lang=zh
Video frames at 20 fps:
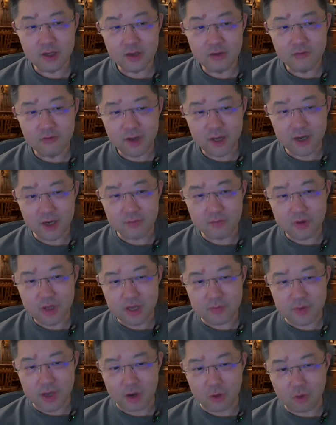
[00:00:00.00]
为了
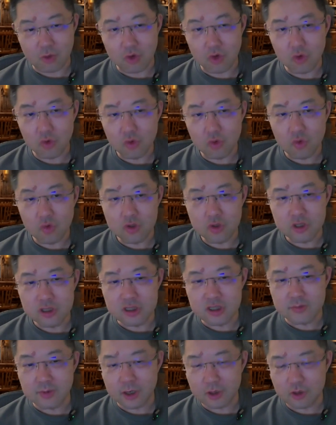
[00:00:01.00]
避免锅炉工
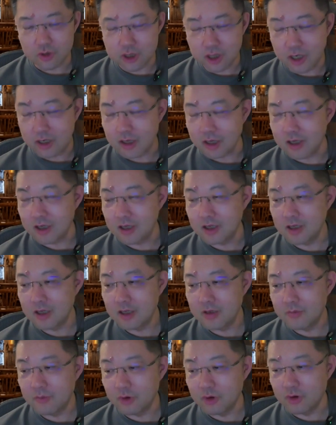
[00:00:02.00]
值班睡觉的。
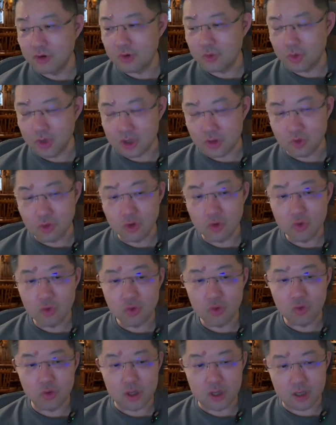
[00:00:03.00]
比如说，我是锅炉
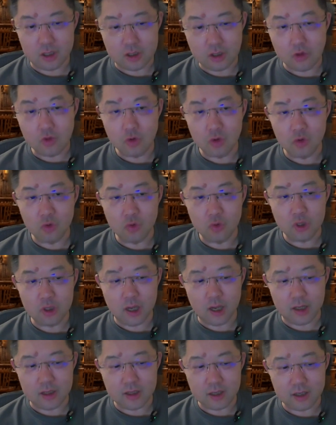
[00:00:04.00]
工，我在那烧锅炉
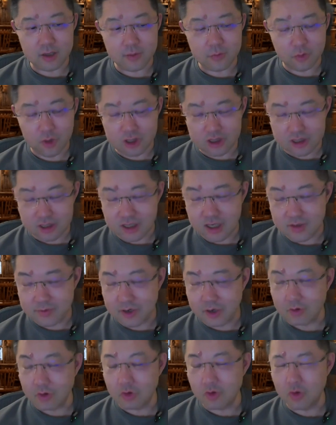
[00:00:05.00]
啊，但是我值夜
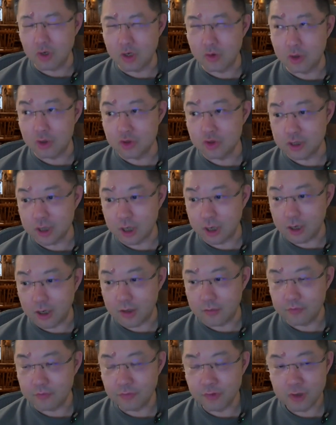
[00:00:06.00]
班，我困了，我睡着了，
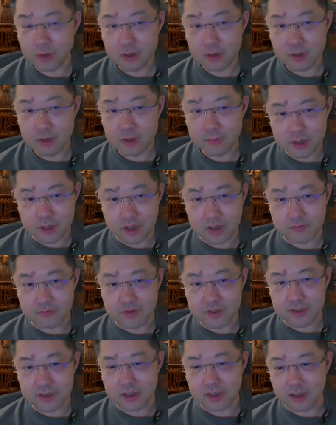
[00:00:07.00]
那么这是很
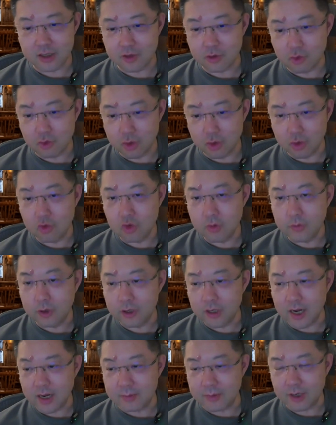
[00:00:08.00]
危险的，因为锅炉会爆
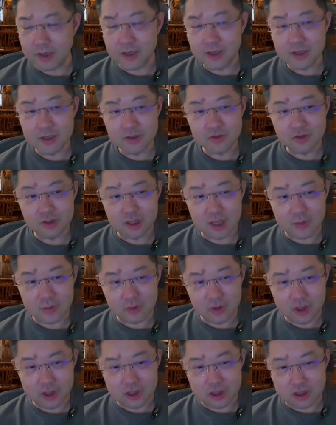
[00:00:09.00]
炸嘛。所以他们
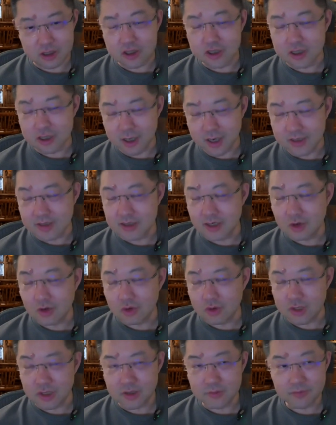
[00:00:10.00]
会实时的来监
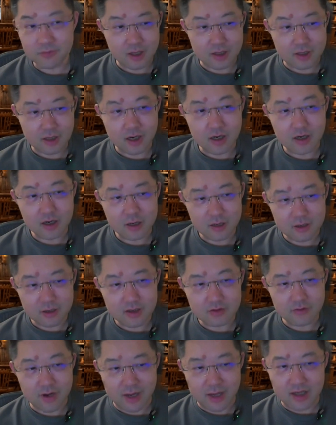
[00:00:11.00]
控你。当然，另
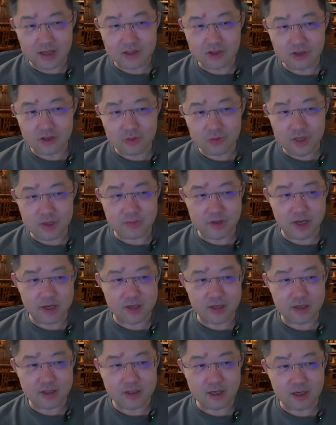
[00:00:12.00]
另外一个就是避免
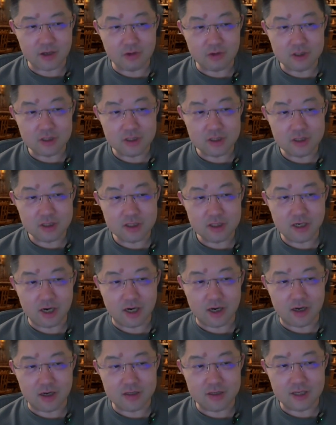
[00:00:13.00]
这个像刘慈欣这
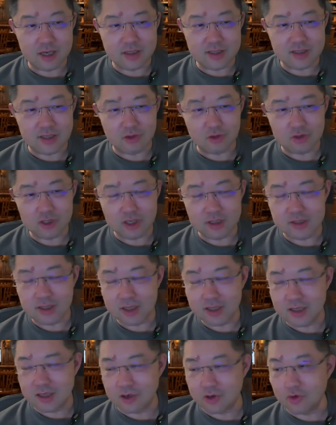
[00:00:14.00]
样的人再写出像《
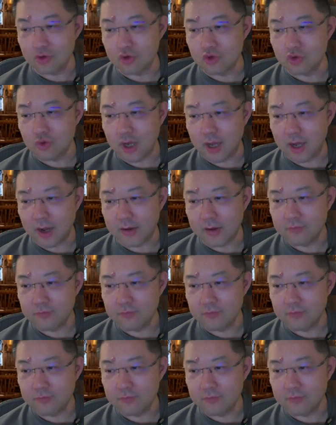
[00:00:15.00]
三体》这种书来啊。